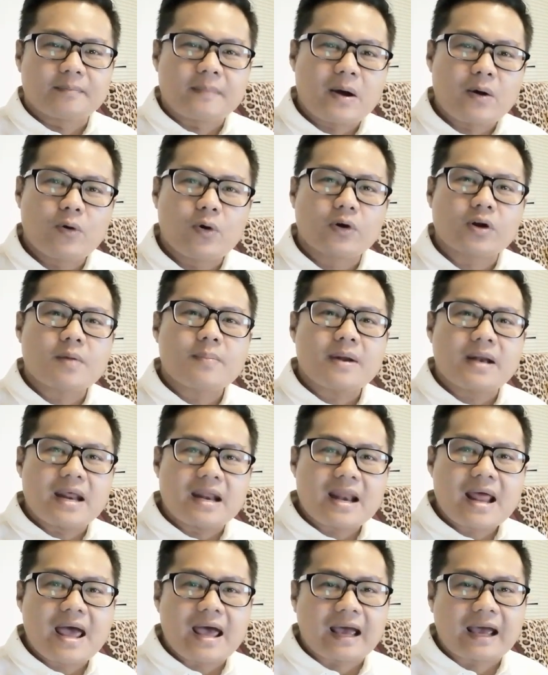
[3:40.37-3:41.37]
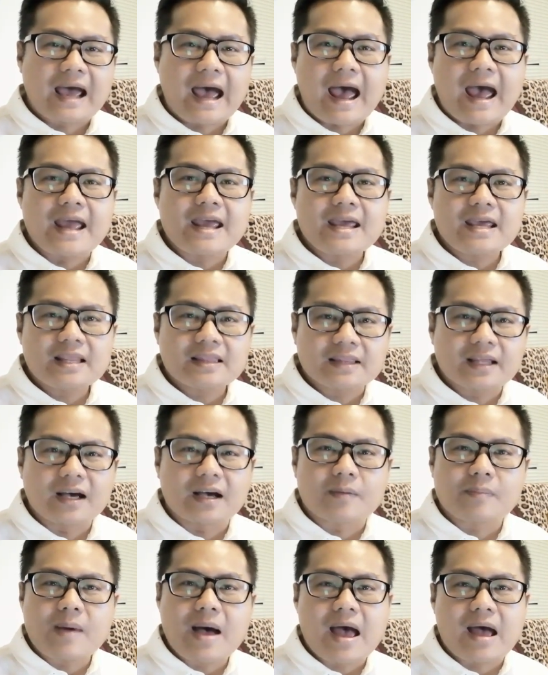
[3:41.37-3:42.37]
บางคนก็เป็นในหน้า ขายตึ
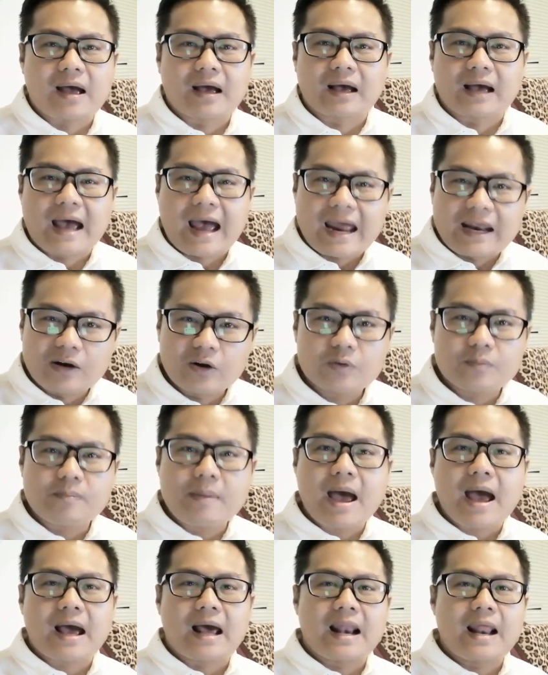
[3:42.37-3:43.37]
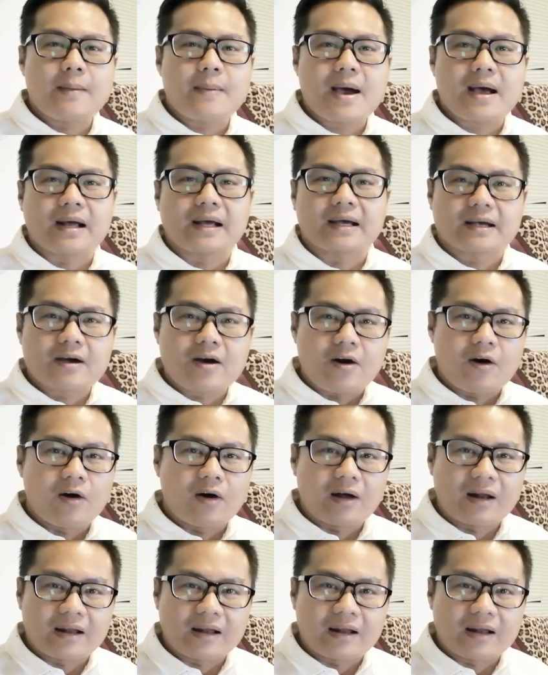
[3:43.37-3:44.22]
กบ้าง ขายรถบ้างอะไรบ้างก็